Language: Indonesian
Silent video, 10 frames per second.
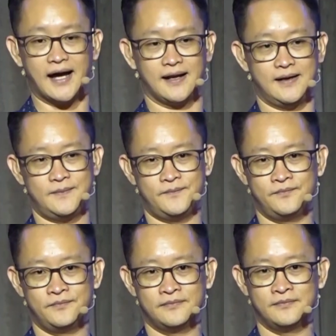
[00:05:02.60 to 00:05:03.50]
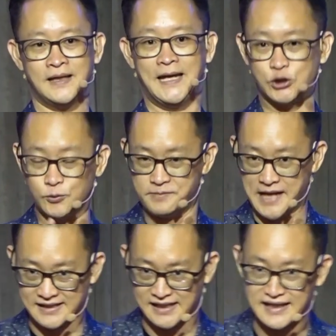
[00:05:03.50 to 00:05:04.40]
hal, itu
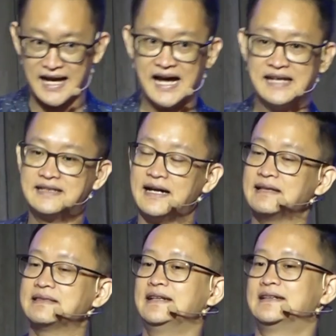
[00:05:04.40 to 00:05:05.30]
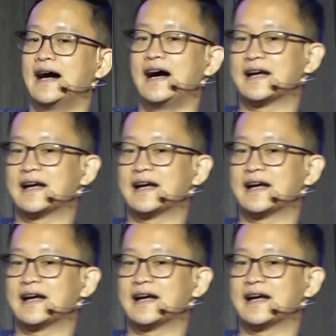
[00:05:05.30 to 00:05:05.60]
biasanya Anda tidak